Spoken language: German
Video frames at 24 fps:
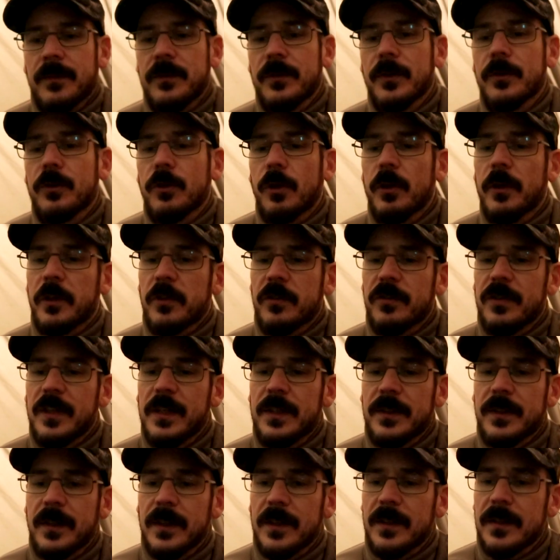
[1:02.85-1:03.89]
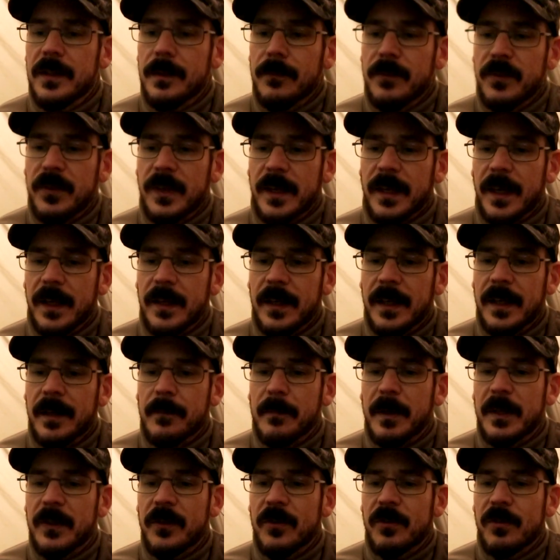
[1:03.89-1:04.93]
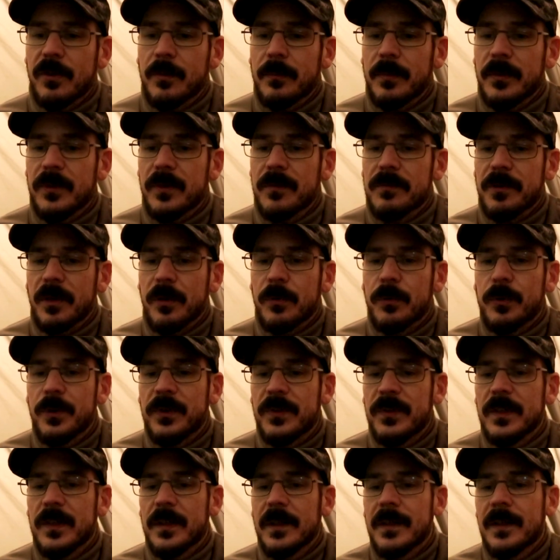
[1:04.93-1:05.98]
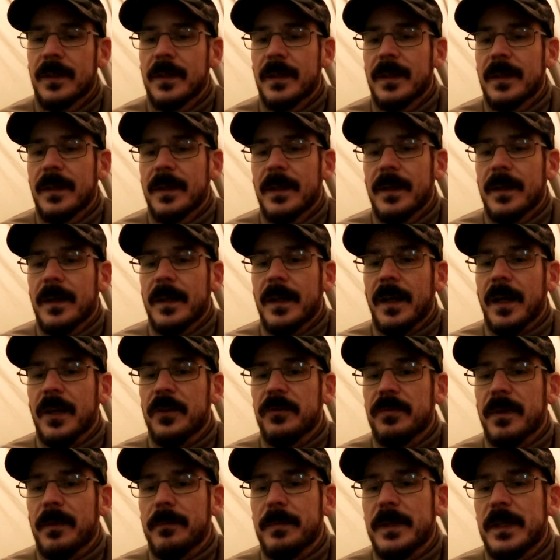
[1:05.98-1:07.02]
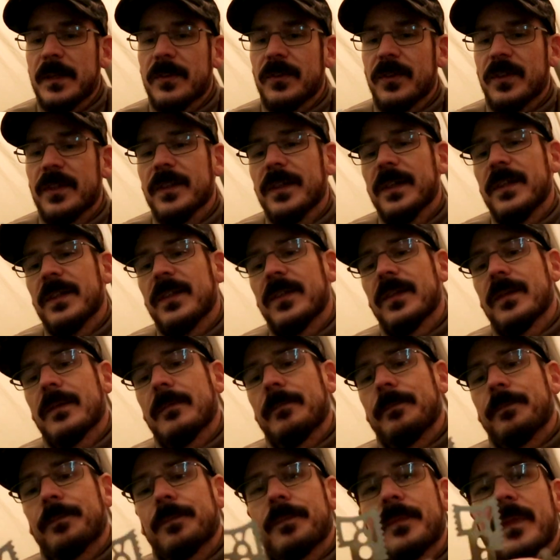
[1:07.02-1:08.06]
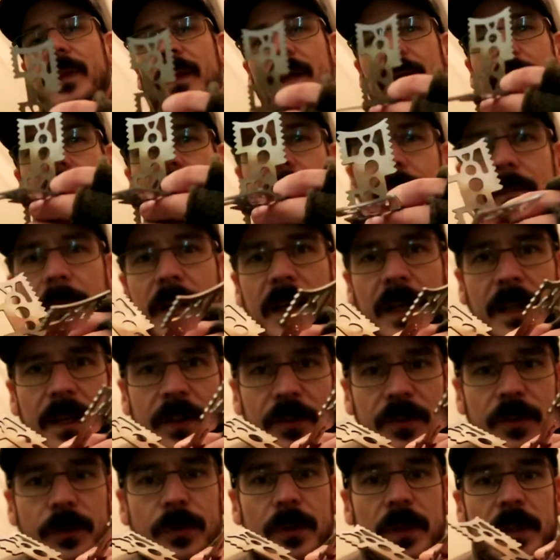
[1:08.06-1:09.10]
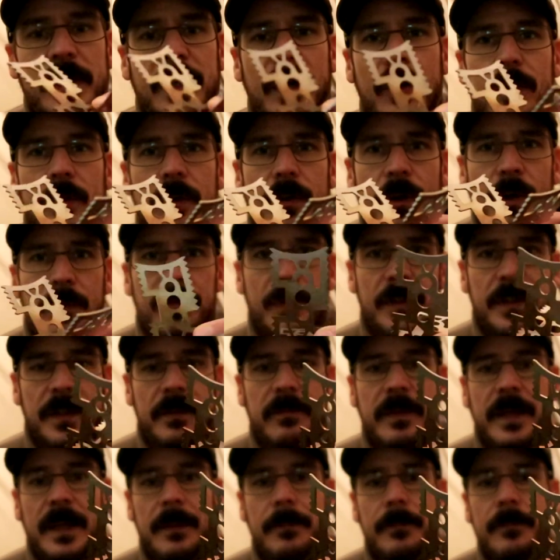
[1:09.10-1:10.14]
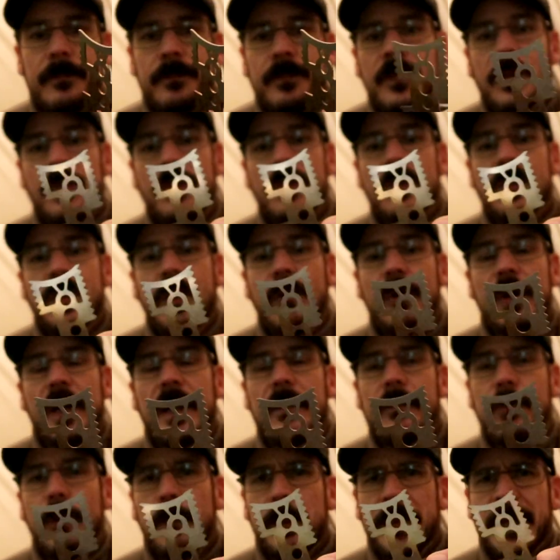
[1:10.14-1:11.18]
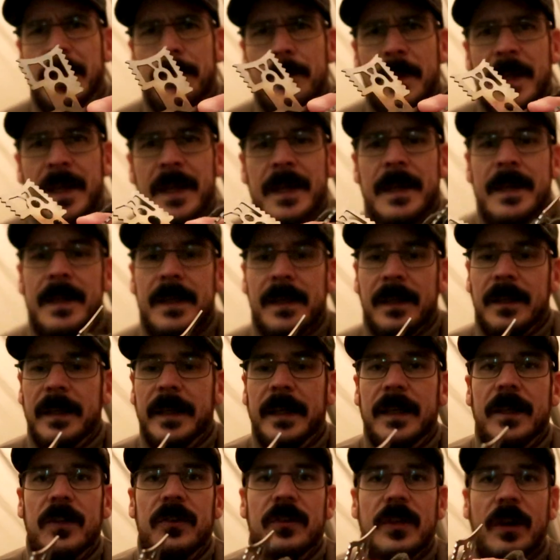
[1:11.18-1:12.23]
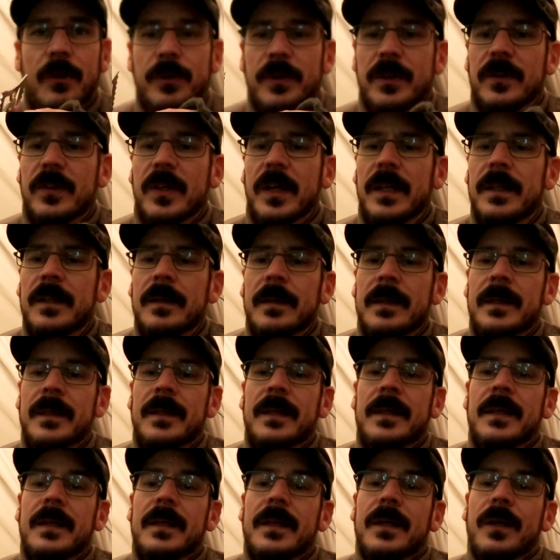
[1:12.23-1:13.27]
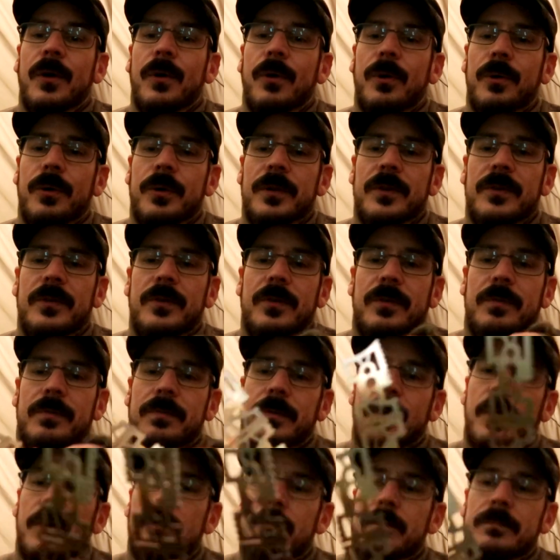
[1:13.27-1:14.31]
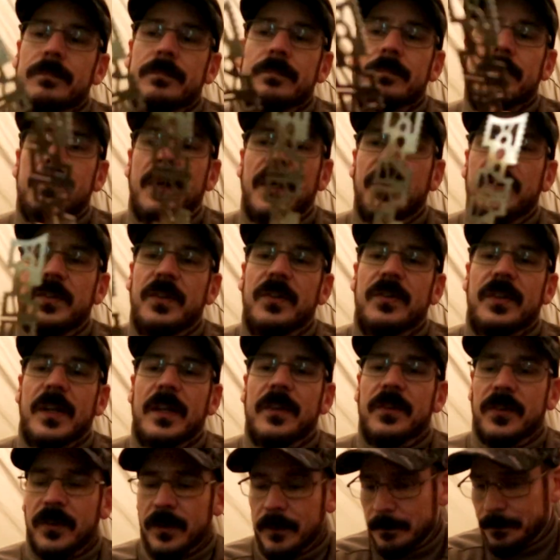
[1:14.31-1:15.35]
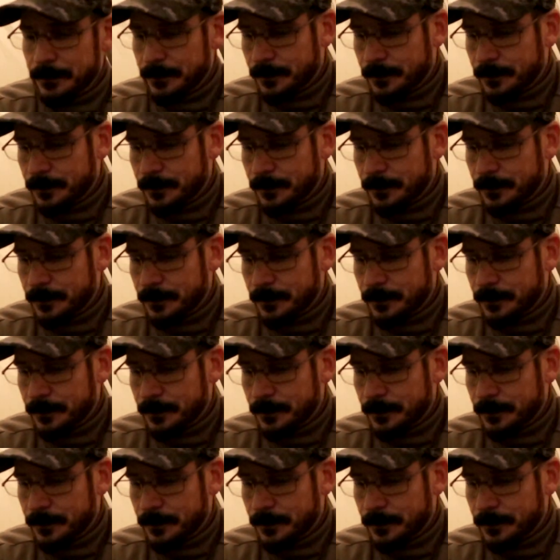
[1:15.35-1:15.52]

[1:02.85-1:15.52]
Ist eine tolle Geschichte, ich nehme es sehr gern her, meins ist schon ein bisschen verrußt hier. Es verbiegt sich nicht. Man kann das natürlich auch käuflich erwerben, das ist auch kein Problem. Link ist ja unten drin und ja, passt das Ganze.